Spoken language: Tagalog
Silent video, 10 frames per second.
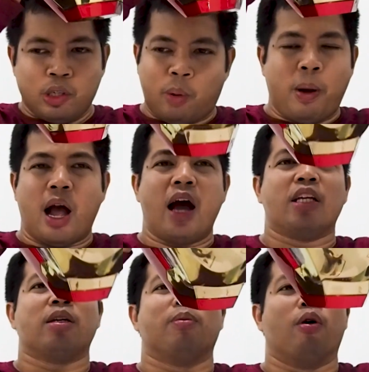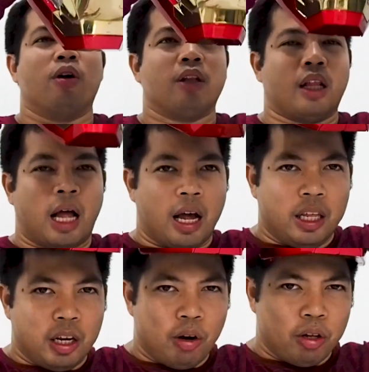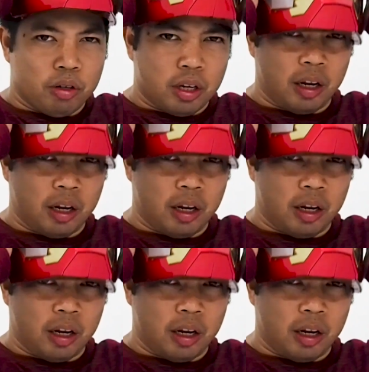So pag aalisin mo, patanggalin din ulit yun sa